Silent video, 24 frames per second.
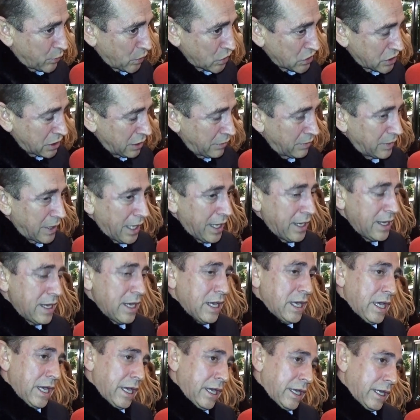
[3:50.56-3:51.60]
posible
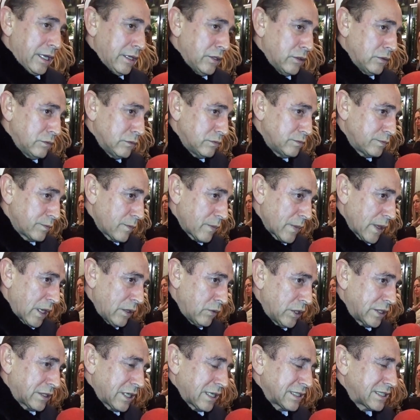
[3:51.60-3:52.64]
en,
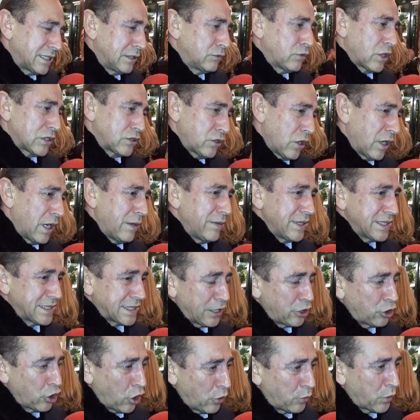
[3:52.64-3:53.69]
nuestra situación a veces
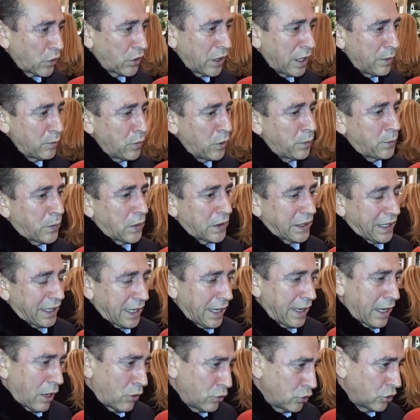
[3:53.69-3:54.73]
no podemos porque
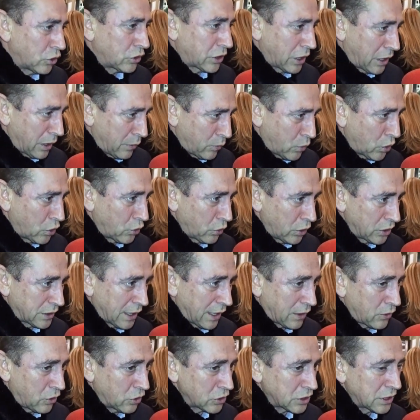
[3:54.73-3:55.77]
cada uno tenemos
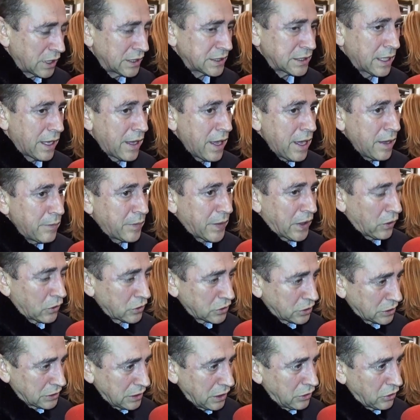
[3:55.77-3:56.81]
nuestras cosas, pero
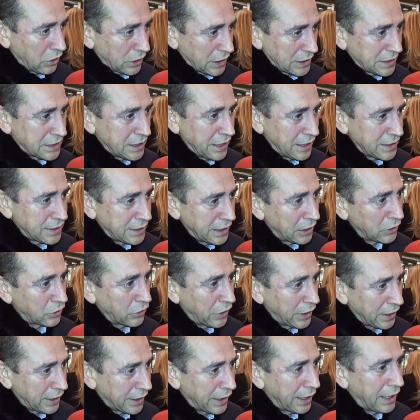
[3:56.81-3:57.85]
lo que sí es cierto
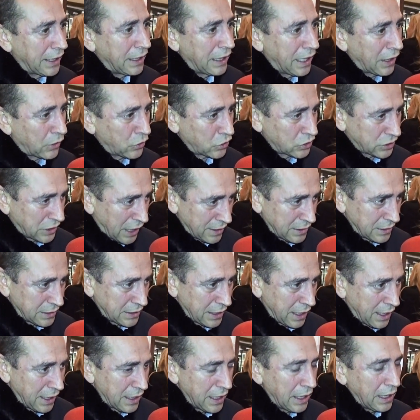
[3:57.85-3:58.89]
es que es la
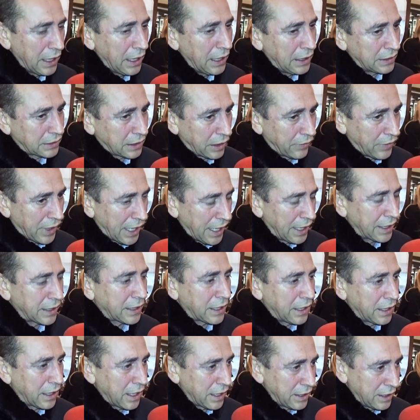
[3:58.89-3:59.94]
constancia, el trabajar
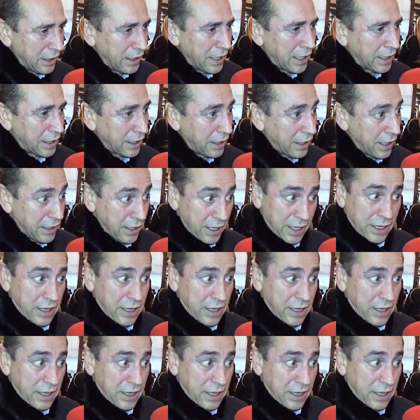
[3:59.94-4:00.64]
cada día, cada día